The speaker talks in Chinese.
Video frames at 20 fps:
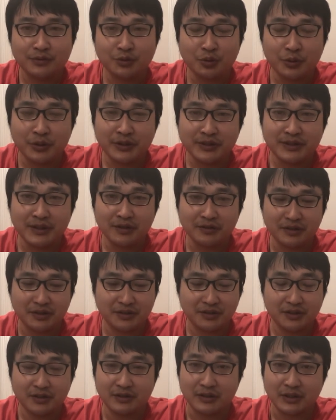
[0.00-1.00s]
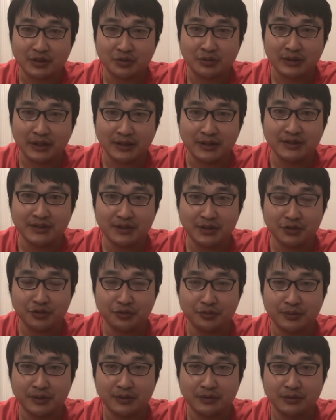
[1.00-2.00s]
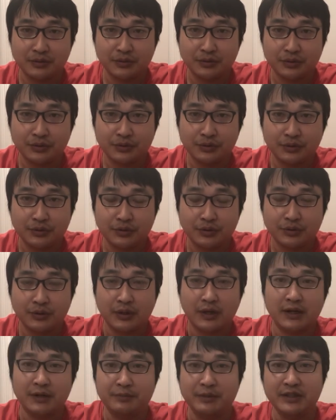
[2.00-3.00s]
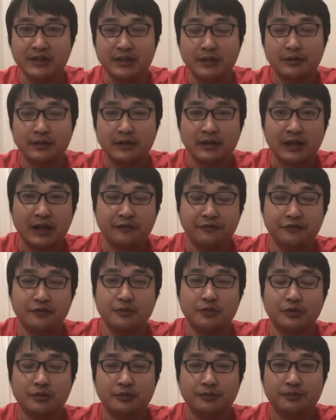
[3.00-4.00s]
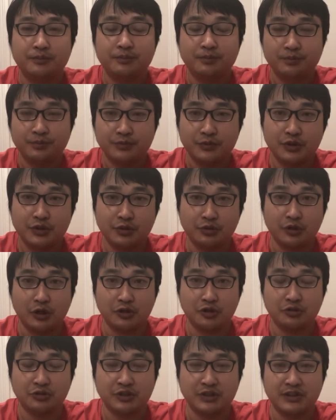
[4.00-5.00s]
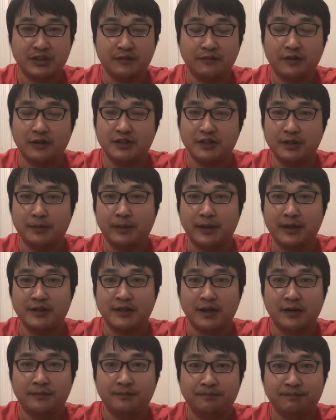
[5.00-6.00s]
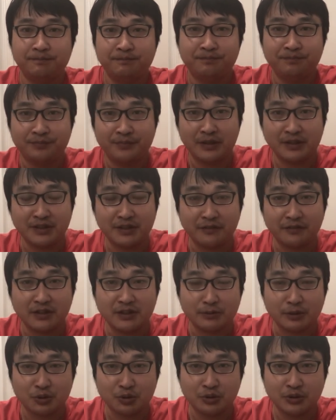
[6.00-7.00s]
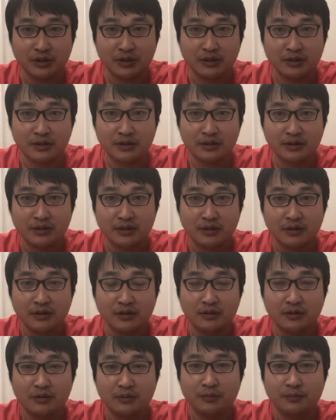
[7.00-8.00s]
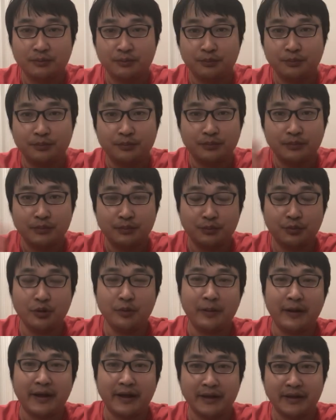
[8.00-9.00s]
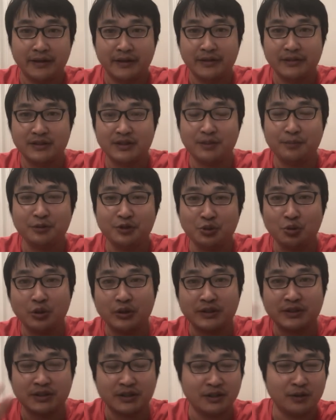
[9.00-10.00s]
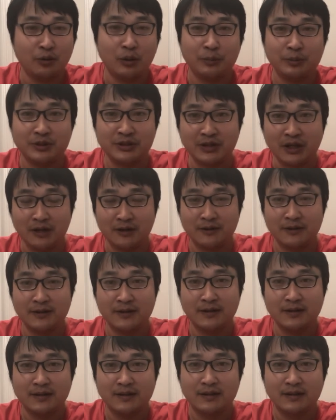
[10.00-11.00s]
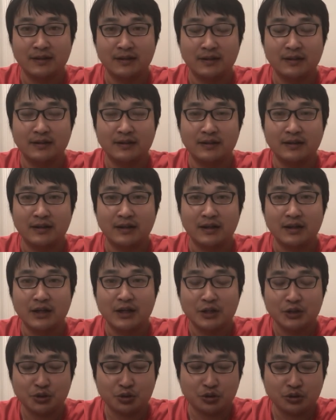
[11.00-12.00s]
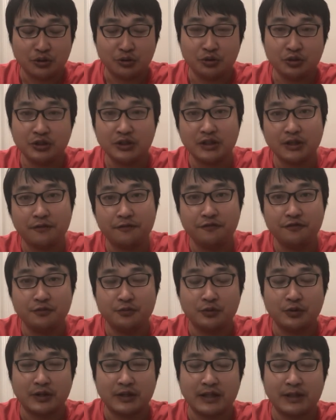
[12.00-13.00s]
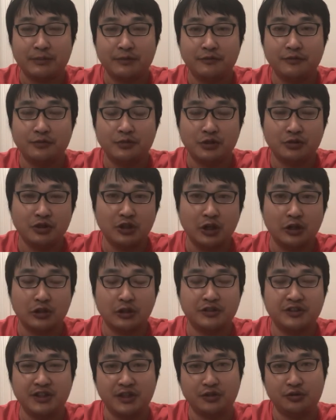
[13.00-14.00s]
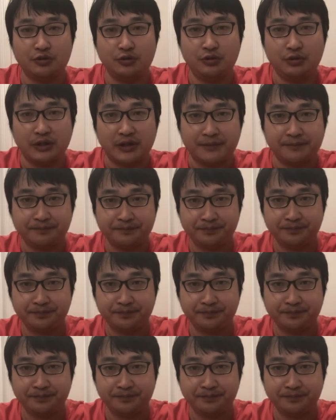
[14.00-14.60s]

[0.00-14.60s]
对于一个这样年轻人来说，他能接受吗？很明显，他父母。就要求这个警方进行赔偿，那警方怎么说呢？不用赔，这不是我的责任，我不知道。啊，于是那个父母啊，他们父母就闹到警局去了。